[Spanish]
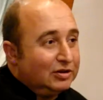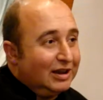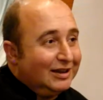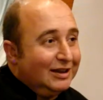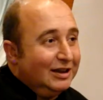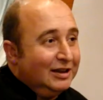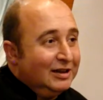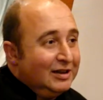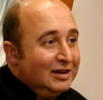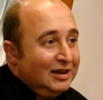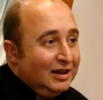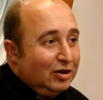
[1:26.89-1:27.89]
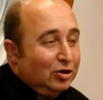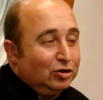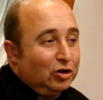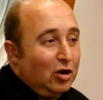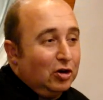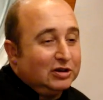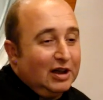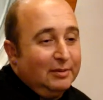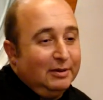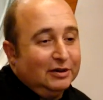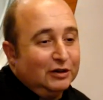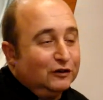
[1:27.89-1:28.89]
se hace con todos los
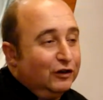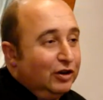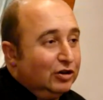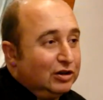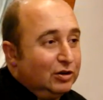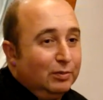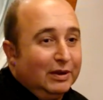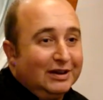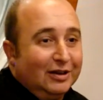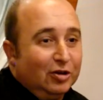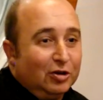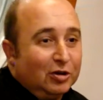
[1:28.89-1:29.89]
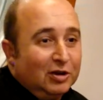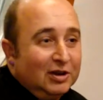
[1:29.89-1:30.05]
elementos fríos en un batidor